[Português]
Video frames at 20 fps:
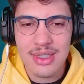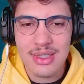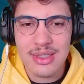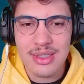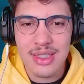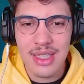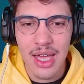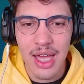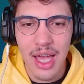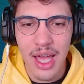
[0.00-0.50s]

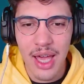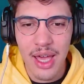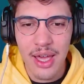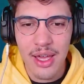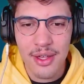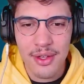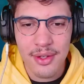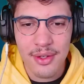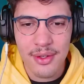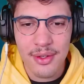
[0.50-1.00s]
Tá.
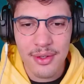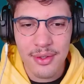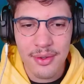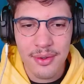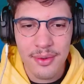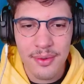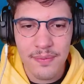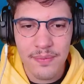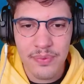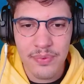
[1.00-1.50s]

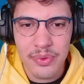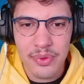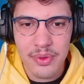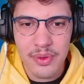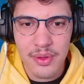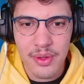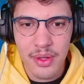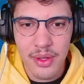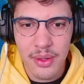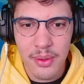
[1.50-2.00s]

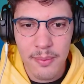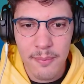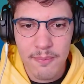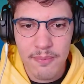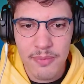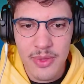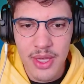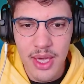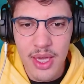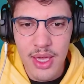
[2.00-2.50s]
Hum,
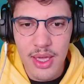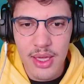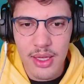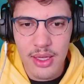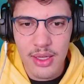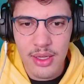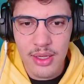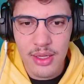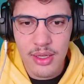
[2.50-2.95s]
e aí?